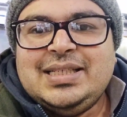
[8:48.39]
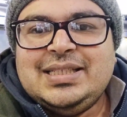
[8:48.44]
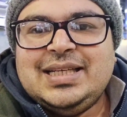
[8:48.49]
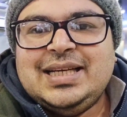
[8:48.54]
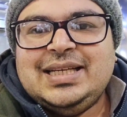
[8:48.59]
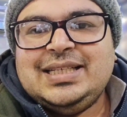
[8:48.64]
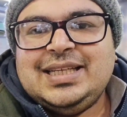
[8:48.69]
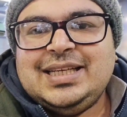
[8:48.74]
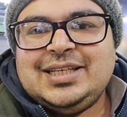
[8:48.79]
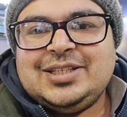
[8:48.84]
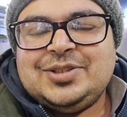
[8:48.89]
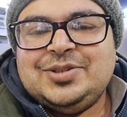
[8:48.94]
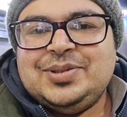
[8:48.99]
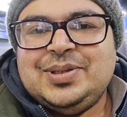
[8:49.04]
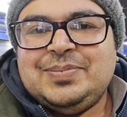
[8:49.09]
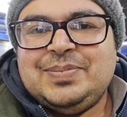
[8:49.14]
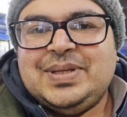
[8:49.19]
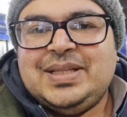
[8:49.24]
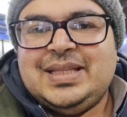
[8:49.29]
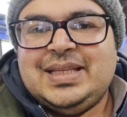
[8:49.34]
সেইটা একটু
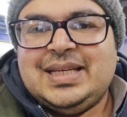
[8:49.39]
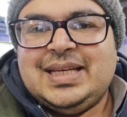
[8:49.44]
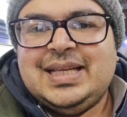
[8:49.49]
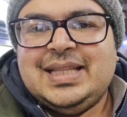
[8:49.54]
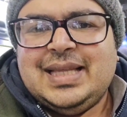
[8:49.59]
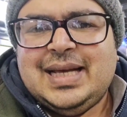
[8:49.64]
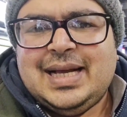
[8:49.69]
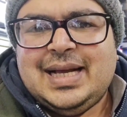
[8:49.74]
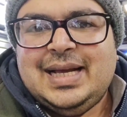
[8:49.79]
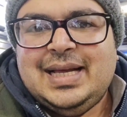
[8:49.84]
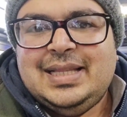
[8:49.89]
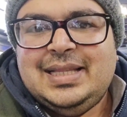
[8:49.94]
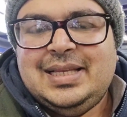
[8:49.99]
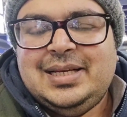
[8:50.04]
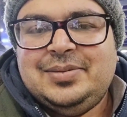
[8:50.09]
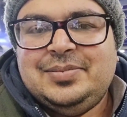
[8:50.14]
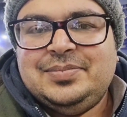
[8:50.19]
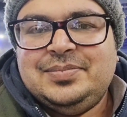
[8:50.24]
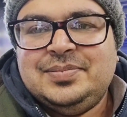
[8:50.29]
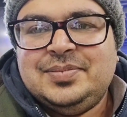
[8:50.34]
আপনাদেরকে দেখায়
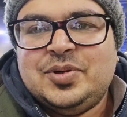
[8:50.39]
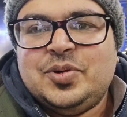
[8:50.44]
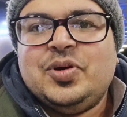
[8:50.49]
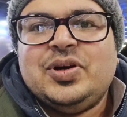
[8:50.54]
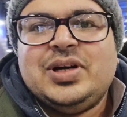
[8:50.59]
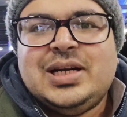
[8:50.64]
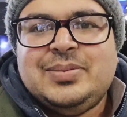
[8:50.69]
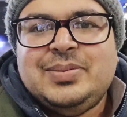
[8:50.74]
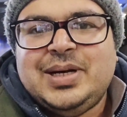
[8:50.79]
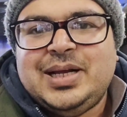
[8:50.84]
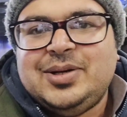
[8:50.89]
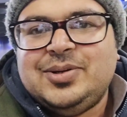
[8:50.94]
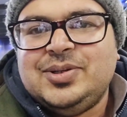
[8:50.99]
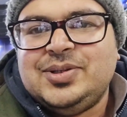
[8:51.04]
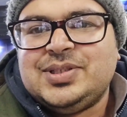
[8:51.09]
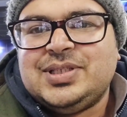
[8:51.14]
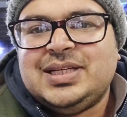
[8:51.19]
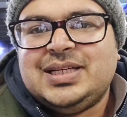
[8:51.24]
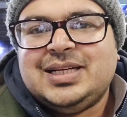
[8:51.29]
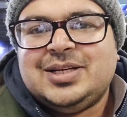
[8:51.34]
দিলাম কোনটা ভালো
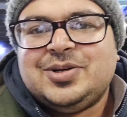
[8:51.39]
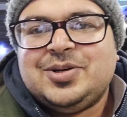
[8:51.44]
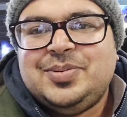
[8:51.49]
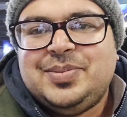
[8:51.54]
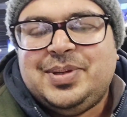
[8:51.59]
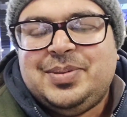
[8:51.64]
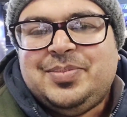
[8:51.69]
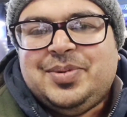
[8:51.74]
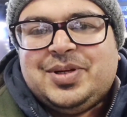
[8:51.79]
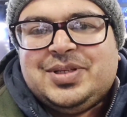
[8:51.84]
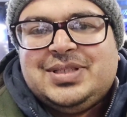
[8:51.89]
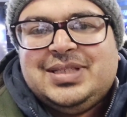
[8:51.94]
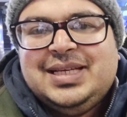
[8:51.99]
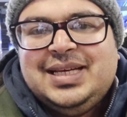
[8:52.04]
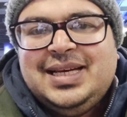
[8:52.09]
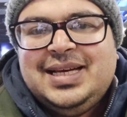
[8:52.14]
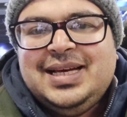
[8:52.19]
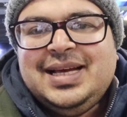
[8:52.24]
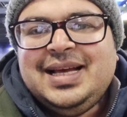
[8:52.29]
সেটা কমেন্ট বক্সে